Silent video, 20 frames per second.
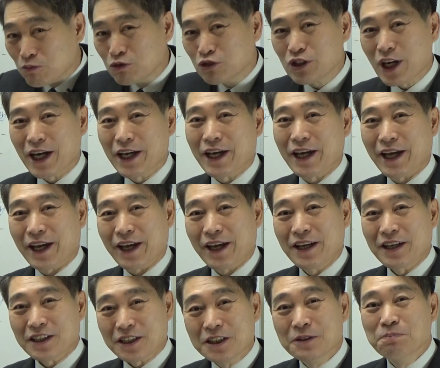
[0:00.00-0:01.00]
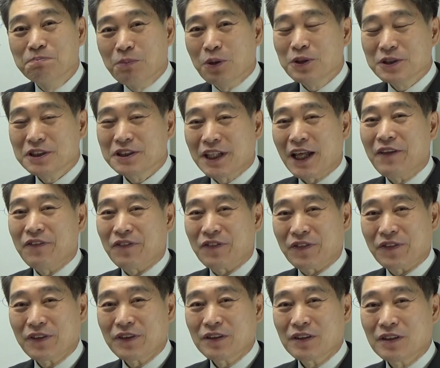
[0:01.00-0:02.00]
문화의 근본이
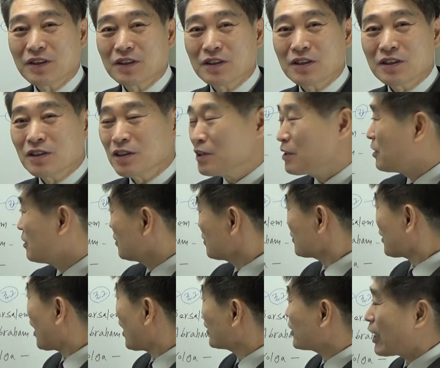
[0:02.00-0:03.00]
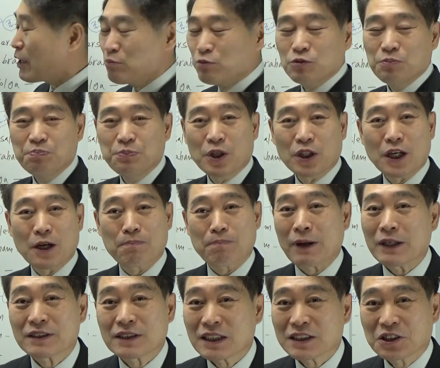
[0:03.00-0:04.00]
된 4대 문명의
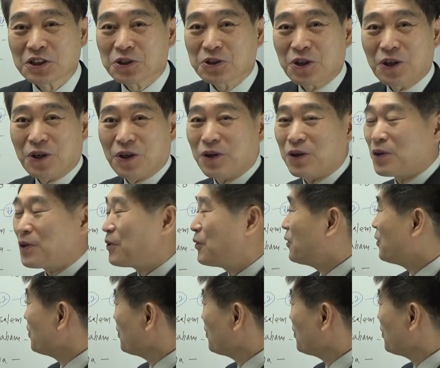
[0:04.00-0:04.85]
발상지죠.